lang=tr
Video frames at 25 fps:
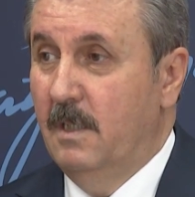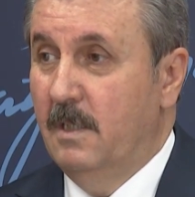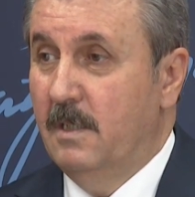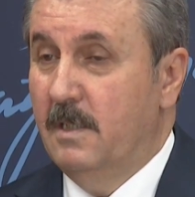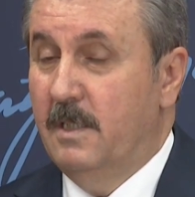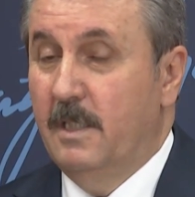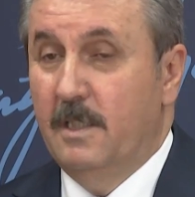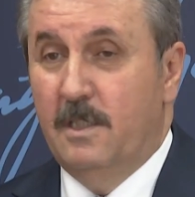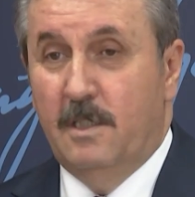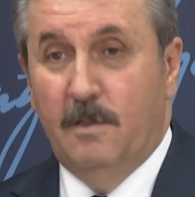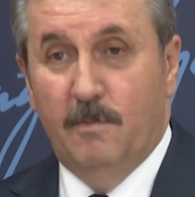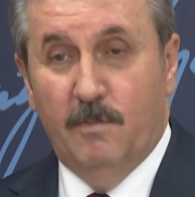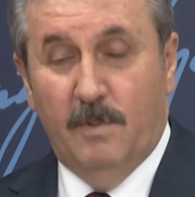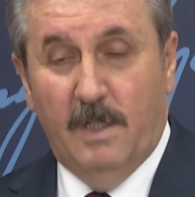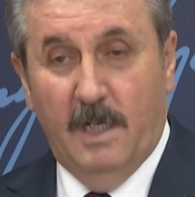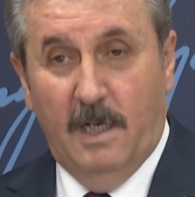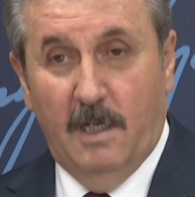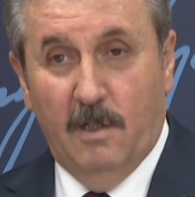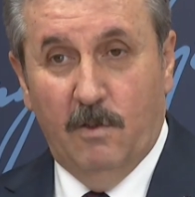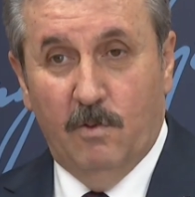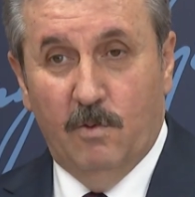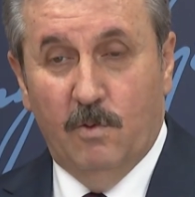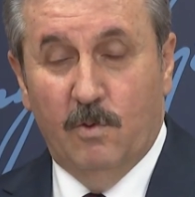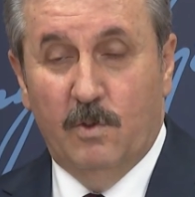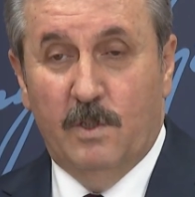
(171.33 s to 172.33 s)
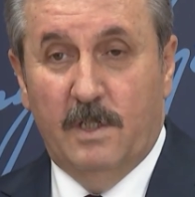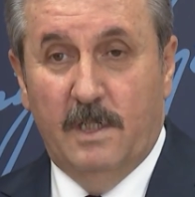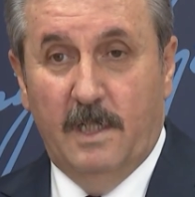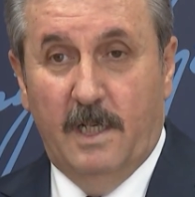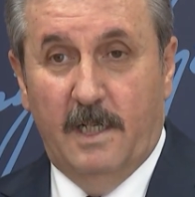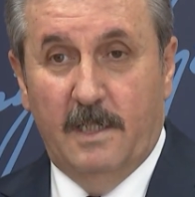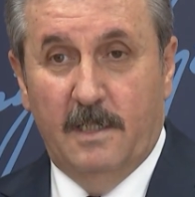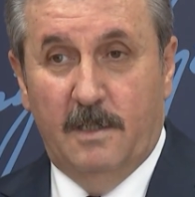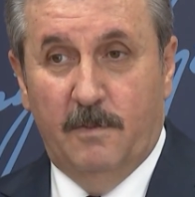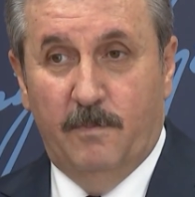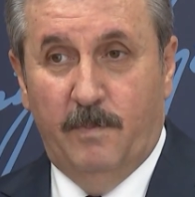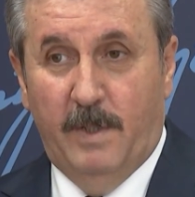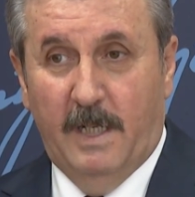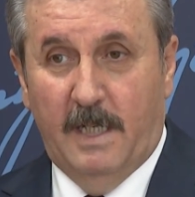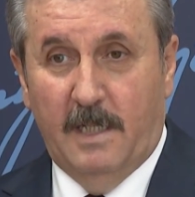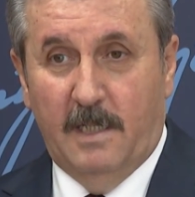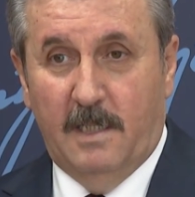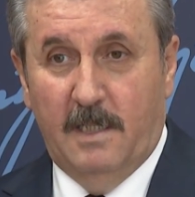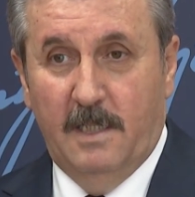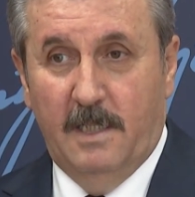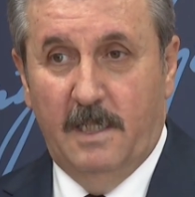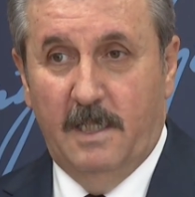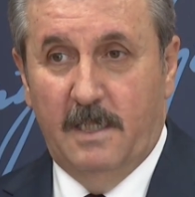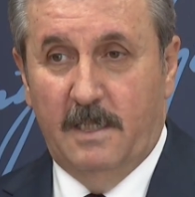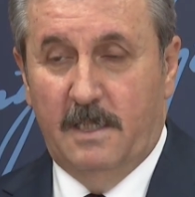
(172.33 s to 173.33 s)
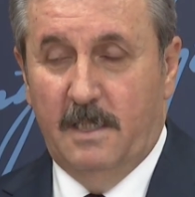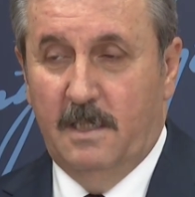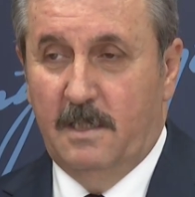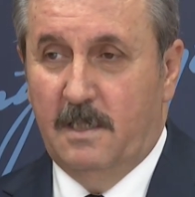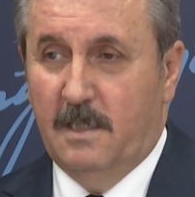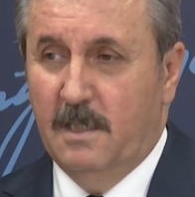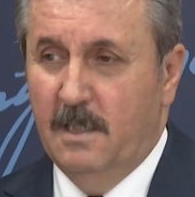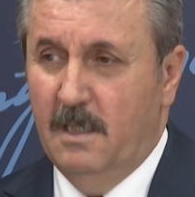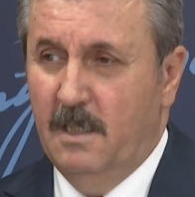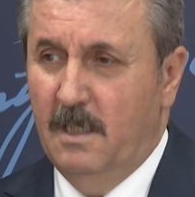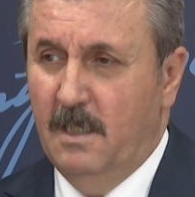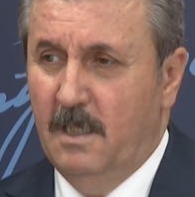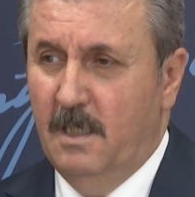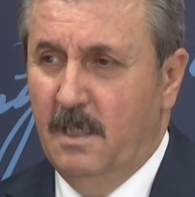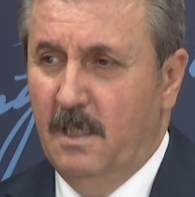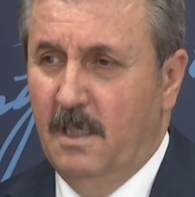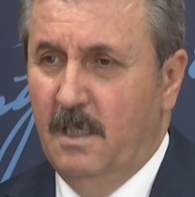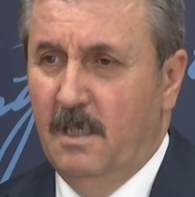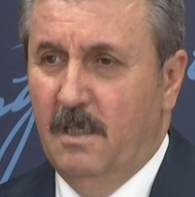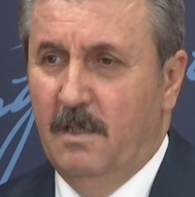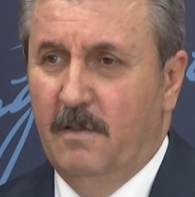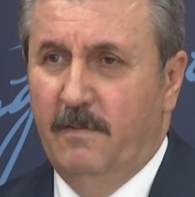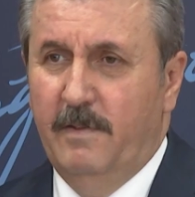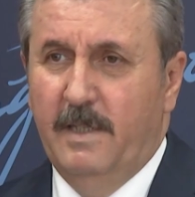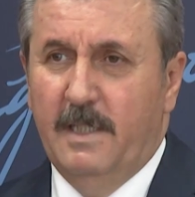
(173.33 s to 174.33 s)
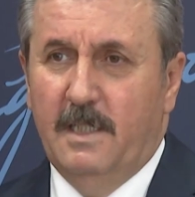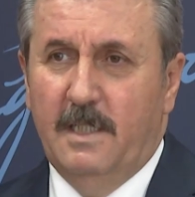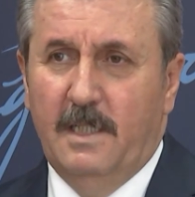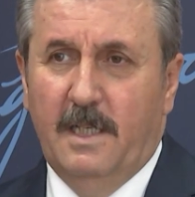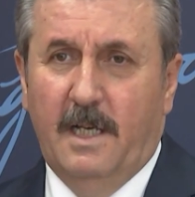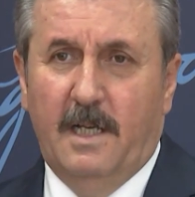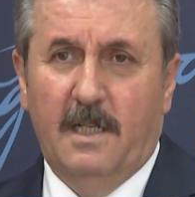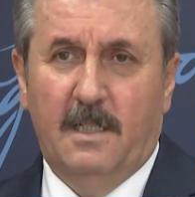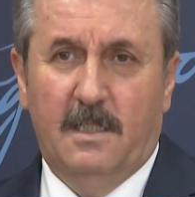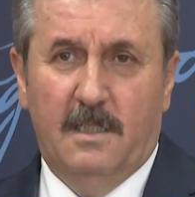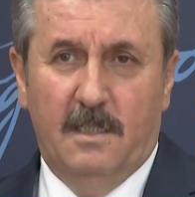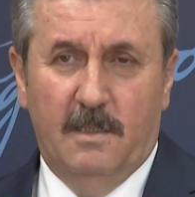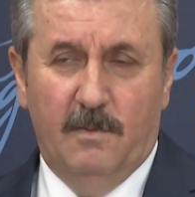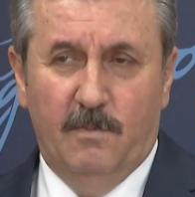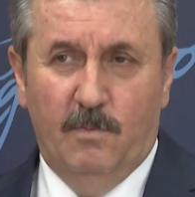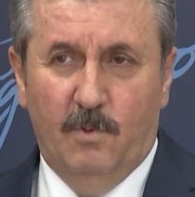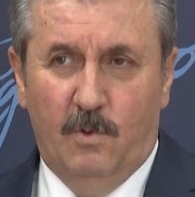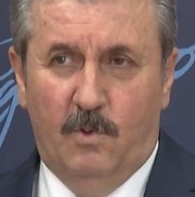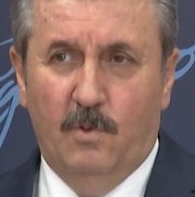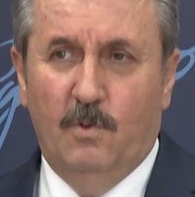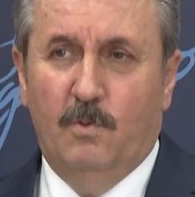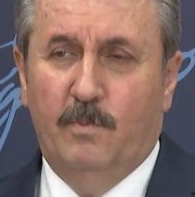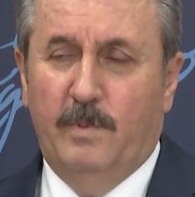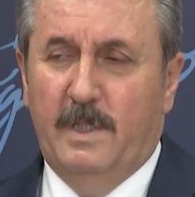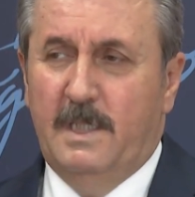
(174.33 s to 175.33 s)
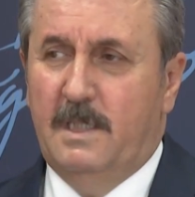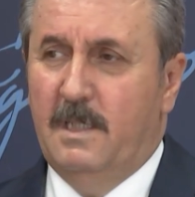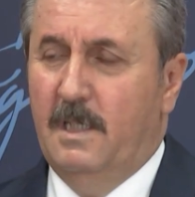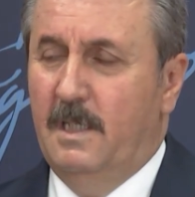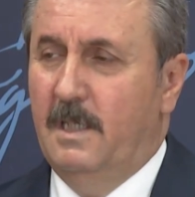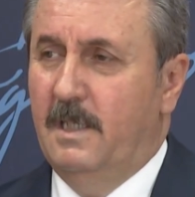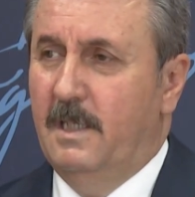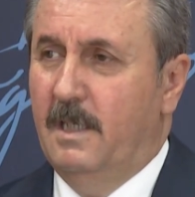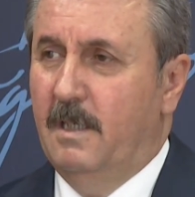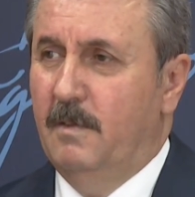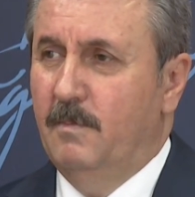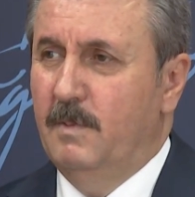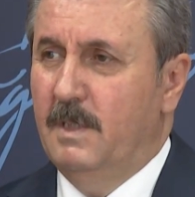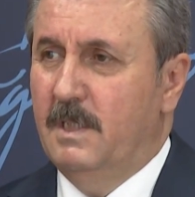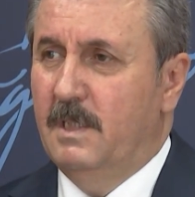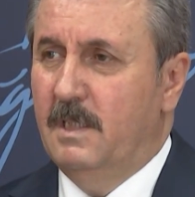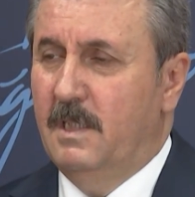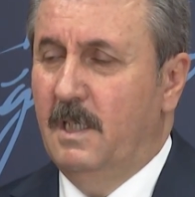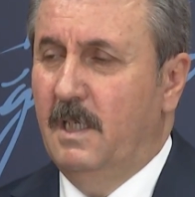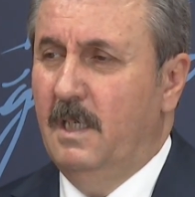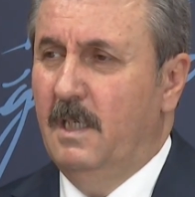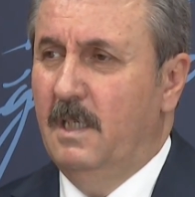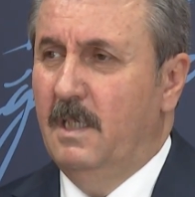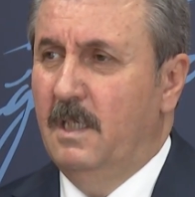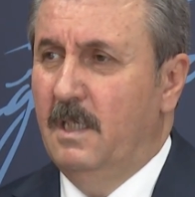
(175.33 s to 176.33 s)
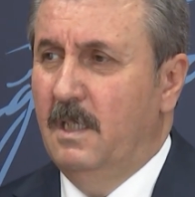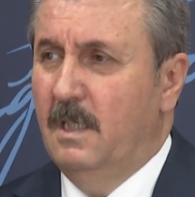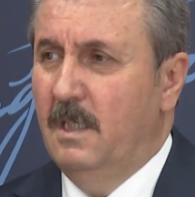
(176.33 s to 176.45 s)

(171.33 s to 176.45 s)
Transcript: Seçim kanunu, siyasi partiler yasası ve diğer bütün meselelerimizi de